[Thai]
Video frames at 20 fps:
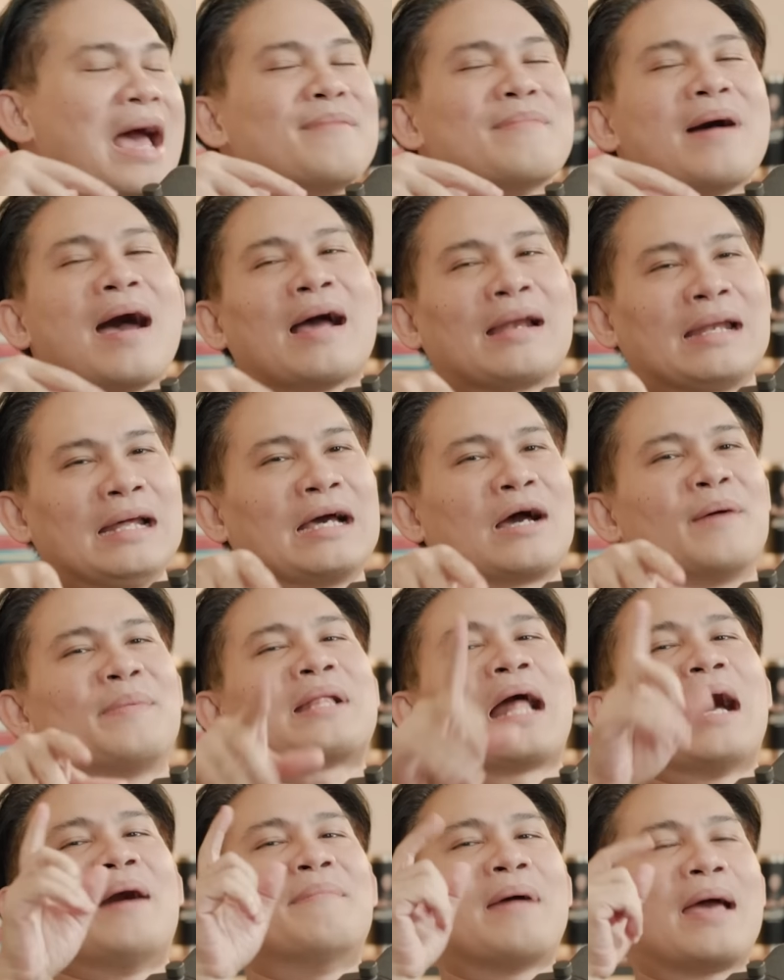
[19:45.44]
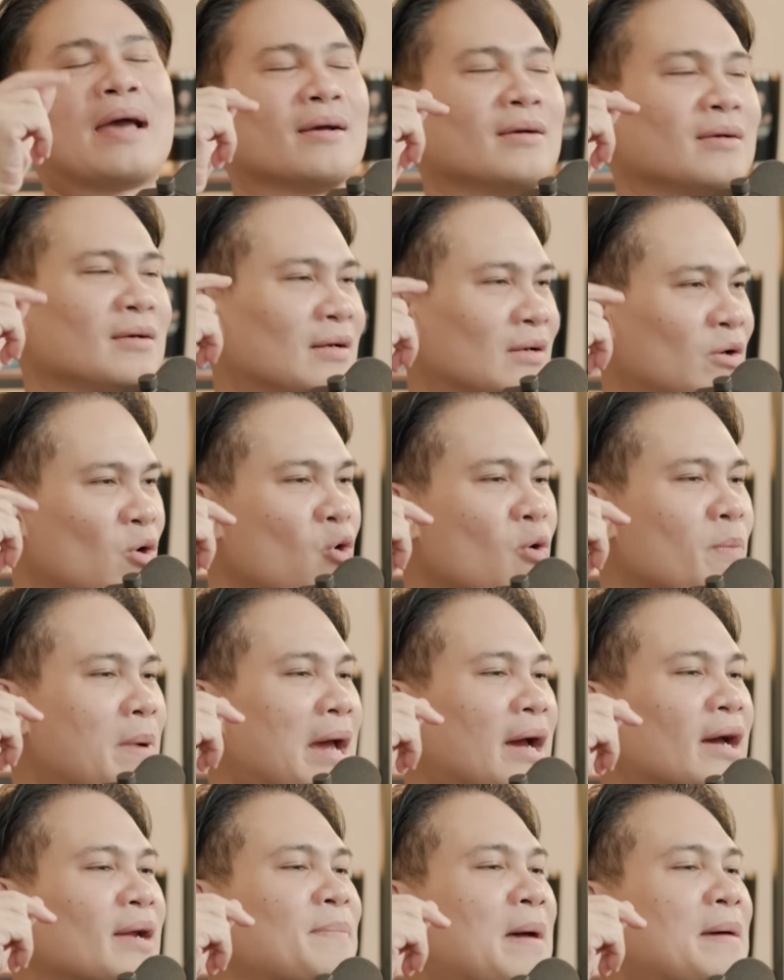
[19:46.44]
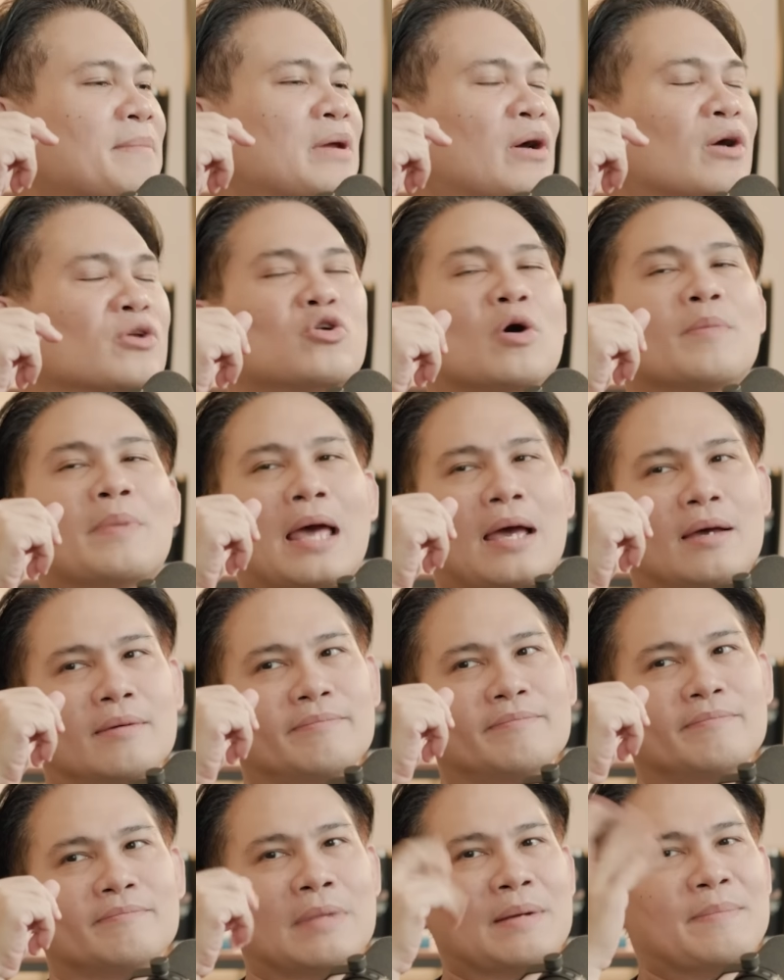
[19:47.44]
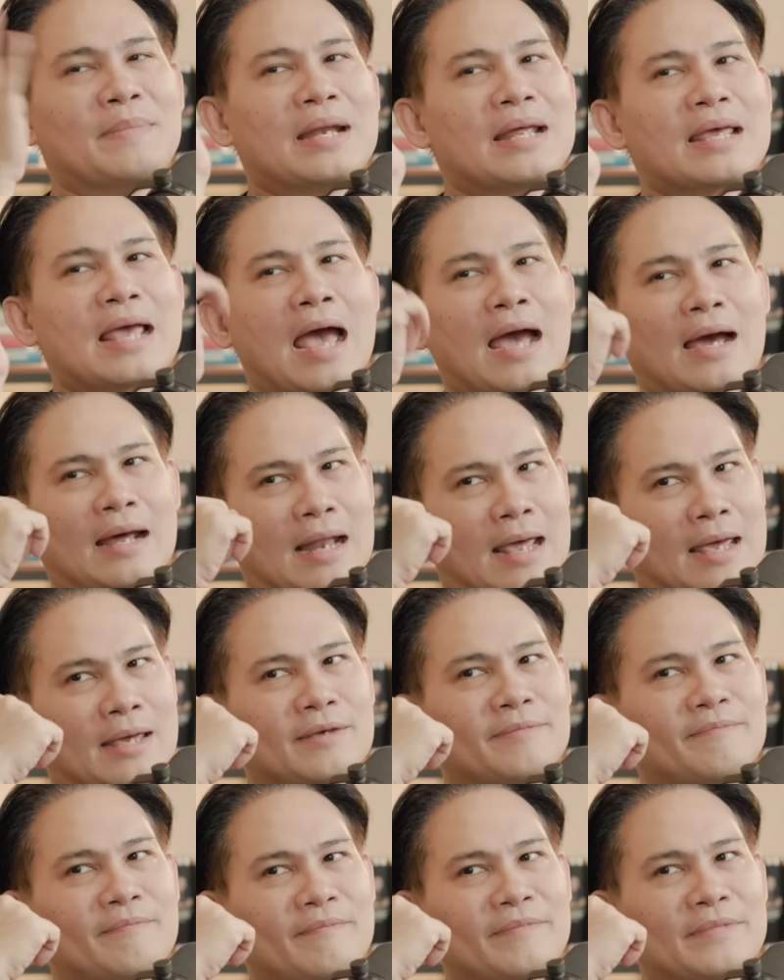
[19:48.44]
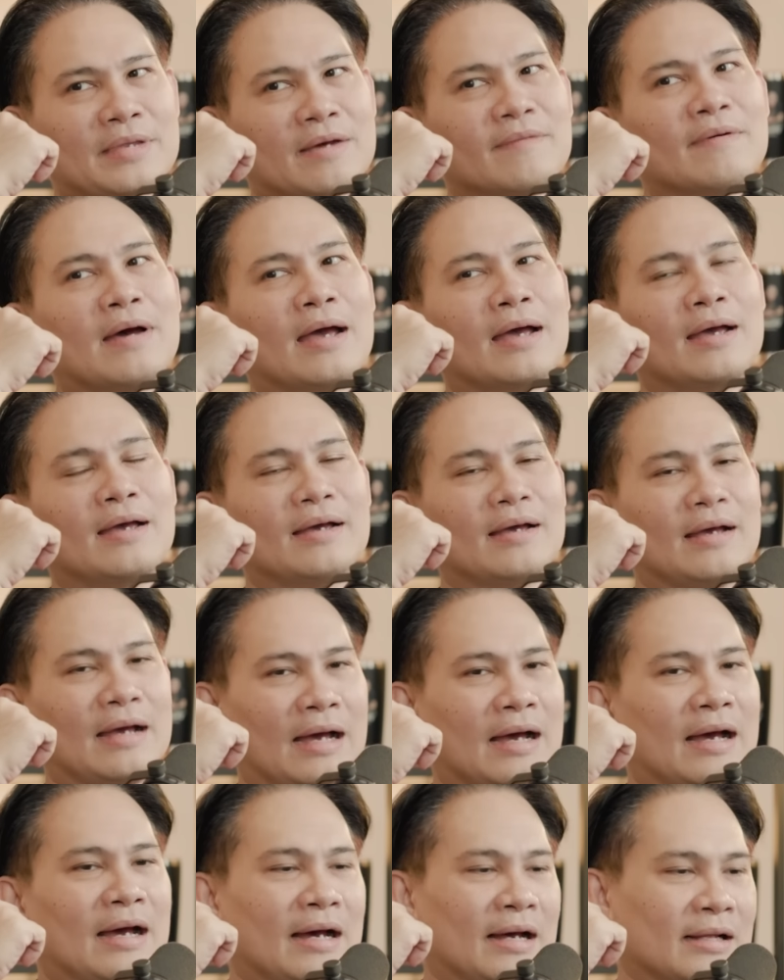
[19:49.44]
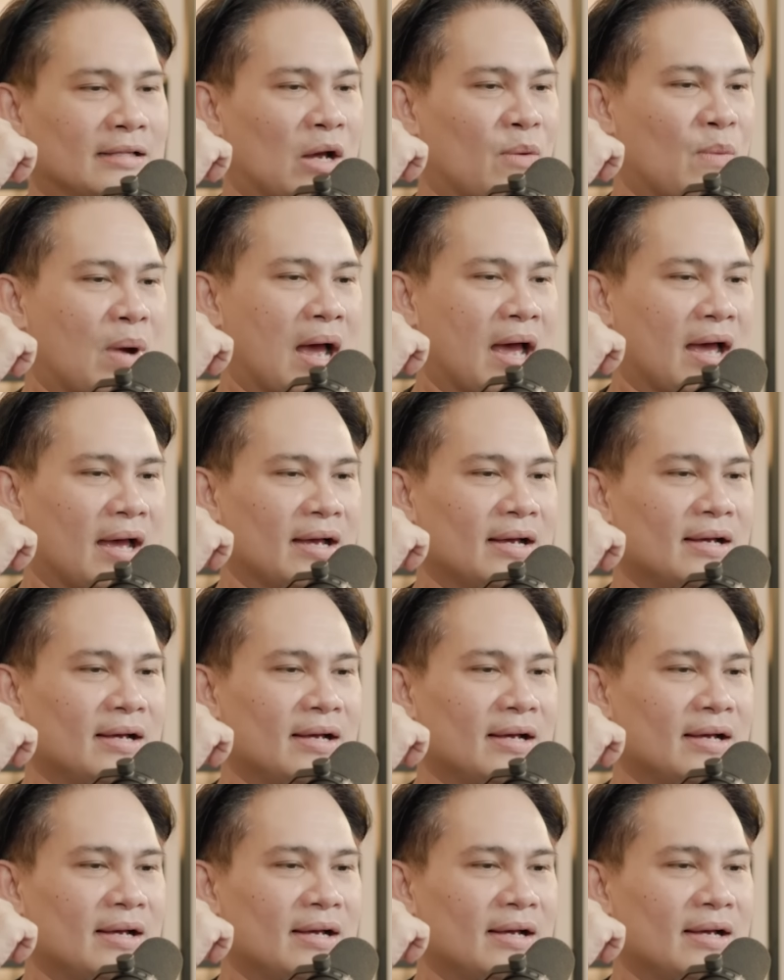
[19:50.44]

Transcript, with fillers: ง่ายมากเดินก็ไปถามแบงก์กู้ไปก็แป๊บเดียวก็จบแล้วมันไม่ได้ยากอะไรใช่ไหมเออแต่ว่า